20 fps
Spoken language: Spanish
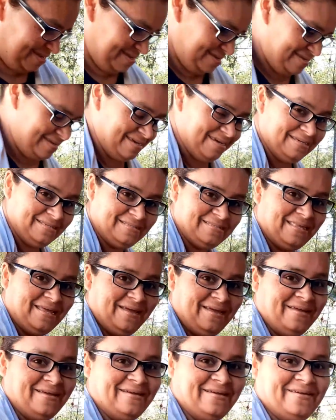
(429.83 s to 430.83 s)
Y
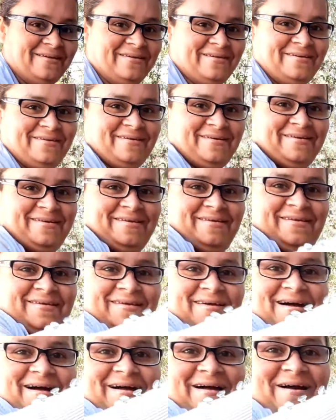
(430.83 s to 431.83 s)
esta
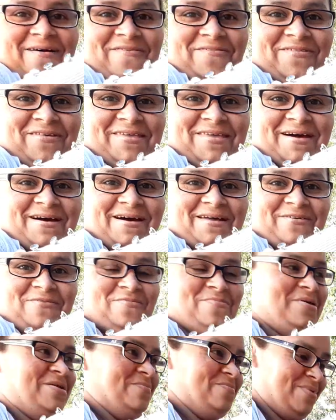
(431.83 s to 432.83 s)
acabo de llegar
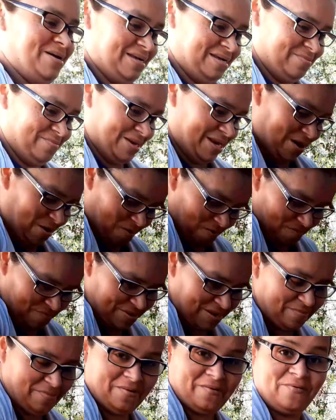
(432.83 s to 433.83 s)
con mi hermana y me la
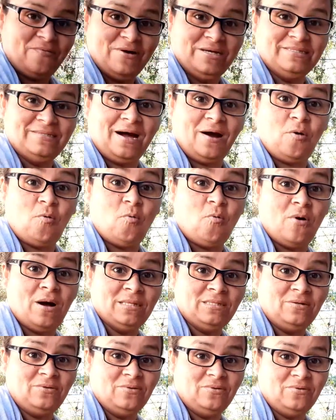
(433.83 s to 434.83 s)
compré. Me cuesta
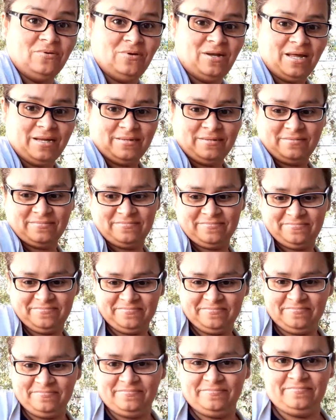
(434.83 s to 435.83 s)
4 dólares.
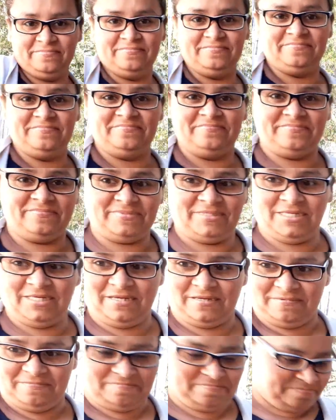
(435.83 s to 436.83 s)

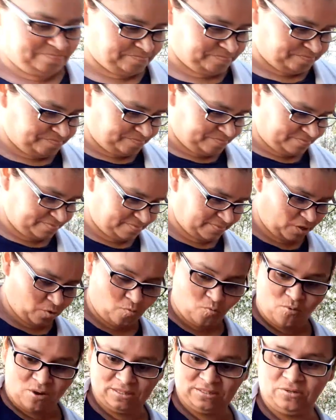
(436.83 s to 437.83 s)
Sí.
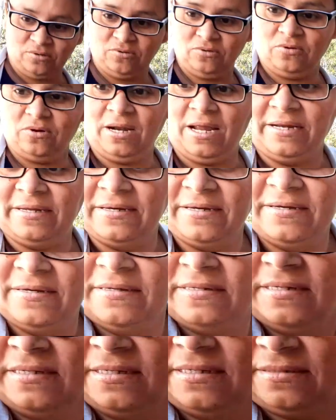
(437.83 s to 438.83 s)
4 dólares.
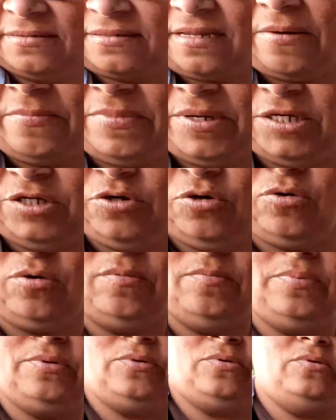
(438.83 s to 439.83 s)
También yo
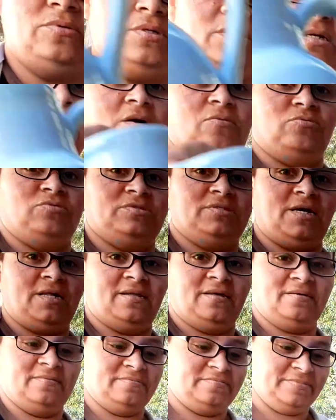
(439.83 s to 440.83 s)
compro en la
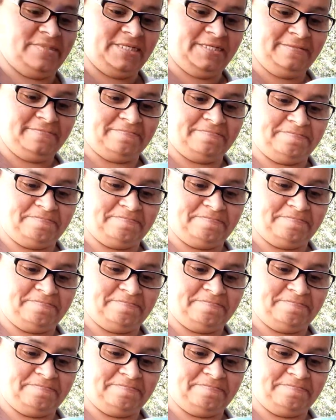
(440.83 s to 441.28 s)
usada. Miren.